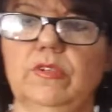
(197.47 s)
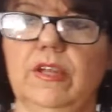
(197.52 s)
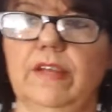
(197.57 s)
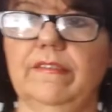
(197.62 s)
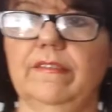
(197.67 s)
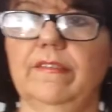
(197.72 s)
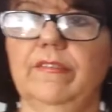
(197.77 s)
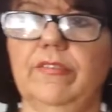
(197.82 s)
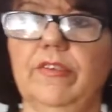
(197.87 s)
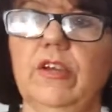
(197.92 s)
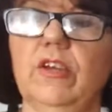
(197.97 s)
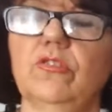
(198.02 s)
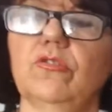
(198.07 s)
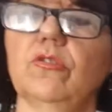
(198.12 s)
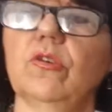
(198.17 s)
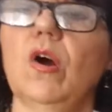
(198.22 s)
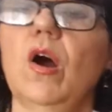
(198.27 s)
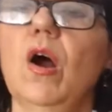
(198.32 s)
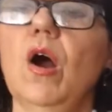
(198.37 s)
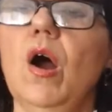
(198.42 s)
nesse
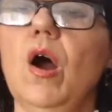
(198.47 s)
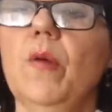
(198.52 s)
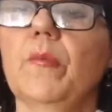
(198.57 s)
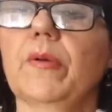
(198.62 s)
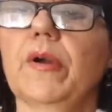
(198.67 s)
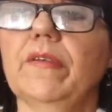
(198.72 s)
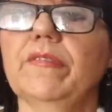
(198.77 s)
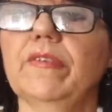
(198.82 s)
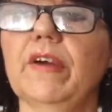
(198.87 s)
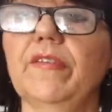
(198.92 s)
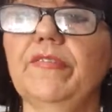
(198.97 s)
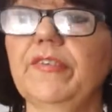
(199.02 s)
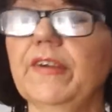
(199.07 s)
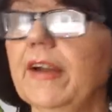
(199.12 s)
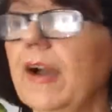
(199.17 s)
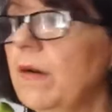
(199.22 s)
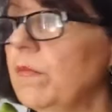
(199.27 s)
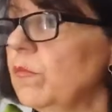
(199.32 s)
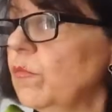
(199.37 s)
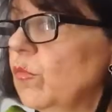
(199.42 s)
vídeo, porque vai
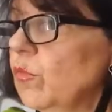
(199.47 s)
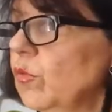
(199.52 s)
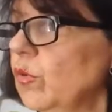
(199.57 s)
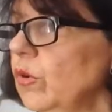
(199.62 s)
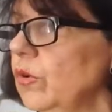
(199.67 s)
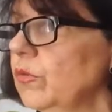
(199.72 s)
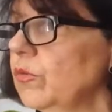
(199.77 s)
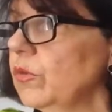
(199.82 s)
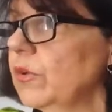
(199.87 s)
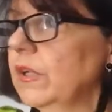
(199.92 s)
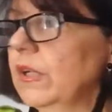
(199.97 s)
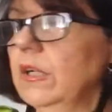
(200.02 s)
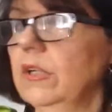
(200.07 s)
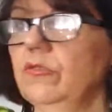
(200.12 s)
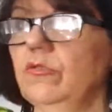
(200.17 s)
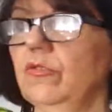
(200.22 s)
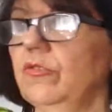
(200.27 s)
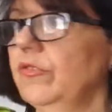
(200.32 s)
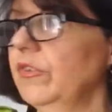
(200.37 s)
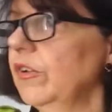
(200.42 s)
ficar muito
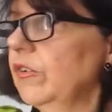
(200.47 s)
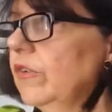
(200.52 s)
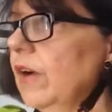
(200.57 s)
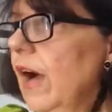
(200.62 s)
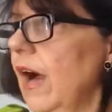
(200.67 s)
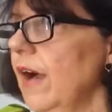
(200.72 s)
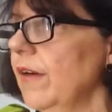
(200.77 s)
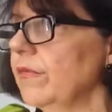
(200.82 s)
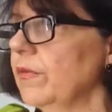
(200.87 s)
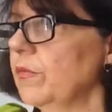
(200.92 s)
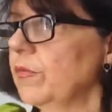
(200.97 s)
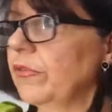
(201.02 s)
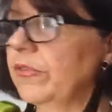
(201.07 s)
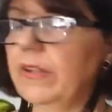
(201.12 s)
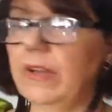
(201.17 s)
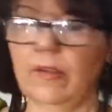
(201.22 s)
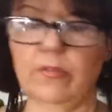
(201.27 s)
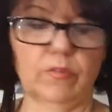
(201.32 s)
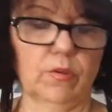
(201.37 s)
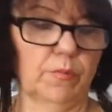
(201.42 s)
grande o vídeo. Ah, eu vou
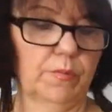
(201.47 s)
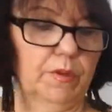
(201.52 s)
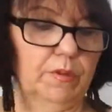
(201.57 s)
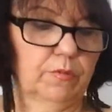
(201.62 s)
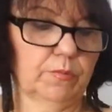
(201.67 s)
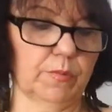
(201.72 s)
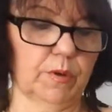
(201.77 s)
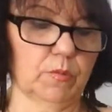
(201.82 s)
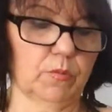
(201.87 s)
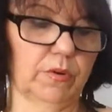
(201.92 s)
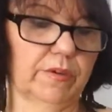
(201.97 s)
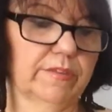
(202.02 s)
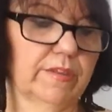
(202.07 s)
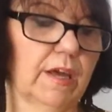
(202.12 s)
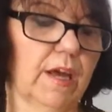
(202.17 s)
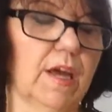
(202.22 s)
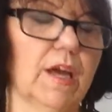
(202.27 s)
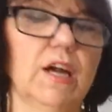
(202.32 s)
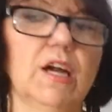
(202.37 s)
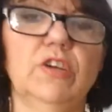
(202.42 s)
mostrar só mais uma coisa.
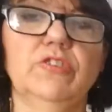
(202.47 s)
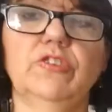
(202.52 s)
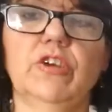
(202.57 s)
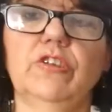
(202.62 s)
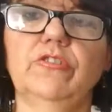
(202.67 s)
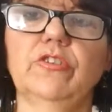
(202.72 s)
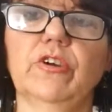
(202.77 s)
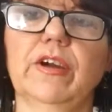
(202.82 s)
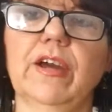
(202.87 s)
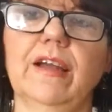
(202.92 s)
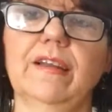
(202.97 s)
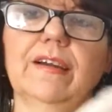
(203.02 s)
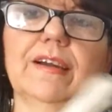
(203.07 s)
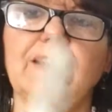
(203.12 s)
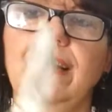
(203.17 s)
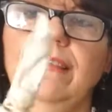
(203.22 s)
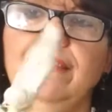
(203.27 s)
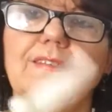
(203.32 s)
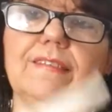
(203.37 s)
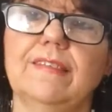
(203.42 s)
Gente, eu quero
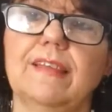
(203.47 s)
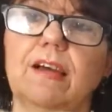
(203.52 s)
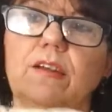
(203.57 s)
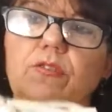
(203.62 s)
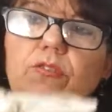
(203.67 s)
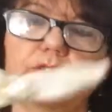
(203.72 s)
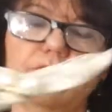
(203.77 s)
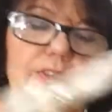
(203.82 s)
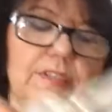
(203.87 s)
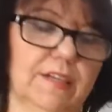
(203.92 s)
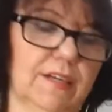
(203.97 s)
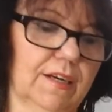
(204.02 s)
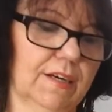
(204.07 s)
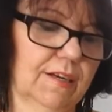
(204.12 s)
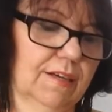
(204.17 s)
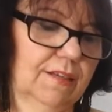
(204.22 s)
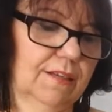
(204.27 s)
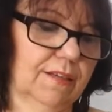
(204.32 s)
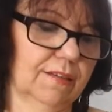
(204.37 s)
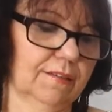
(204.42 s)
agradecer a
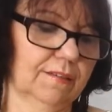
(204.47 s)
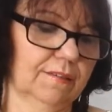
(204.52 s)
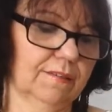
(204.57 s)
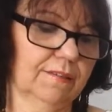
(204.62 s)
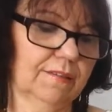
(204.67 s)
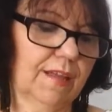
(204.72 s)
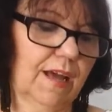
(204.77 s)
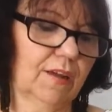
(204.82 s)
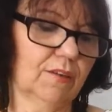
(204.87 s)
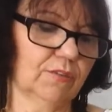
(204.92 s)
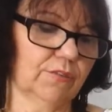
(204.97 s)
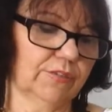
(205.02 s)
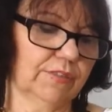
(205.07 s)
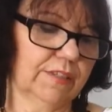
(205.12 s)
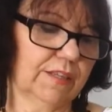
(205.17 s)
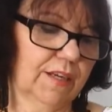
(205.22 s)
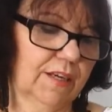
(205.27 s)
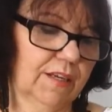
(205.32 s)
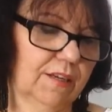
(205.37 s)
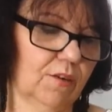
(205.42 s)
Luciana, tá,
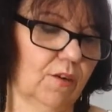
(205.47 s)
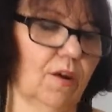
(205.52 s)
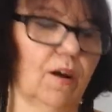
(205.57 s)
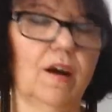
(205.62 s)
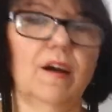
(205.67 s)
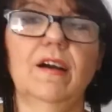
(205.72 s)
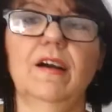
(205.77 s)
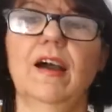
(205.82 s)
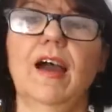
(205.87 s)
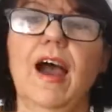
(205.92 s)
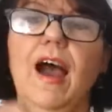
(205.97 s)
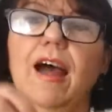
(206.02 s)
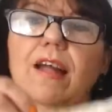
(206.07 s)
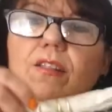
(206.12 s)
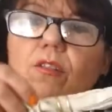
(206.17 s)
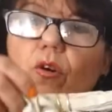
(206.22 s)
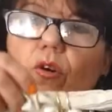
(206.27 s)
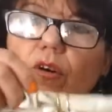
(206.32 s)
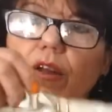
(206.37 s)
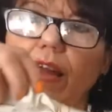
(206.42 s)
Luciana? Ó,
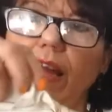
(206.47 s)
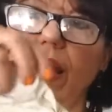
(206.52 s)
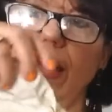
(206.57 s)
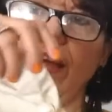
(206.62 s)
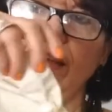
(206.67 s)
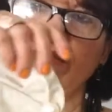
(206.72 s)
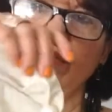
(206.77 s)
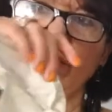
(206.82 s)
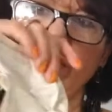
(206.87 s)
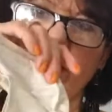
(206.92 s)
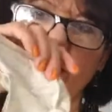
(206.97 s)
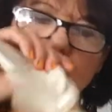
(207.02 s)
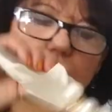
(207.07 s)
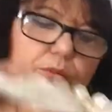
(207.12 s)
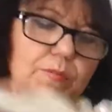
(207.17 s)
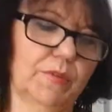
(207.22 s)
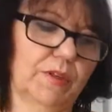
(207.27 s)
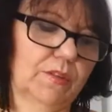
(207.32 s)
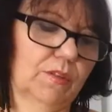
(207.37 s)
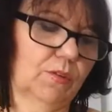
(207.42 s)
adorei que você
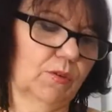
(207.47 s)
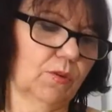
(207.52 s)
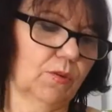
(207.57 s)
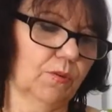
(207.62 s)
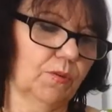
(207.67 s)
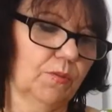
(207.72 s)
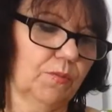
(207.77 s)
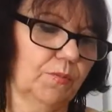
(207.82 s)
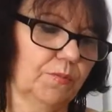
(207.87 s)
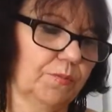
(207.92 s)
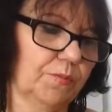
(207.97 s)
me mandou.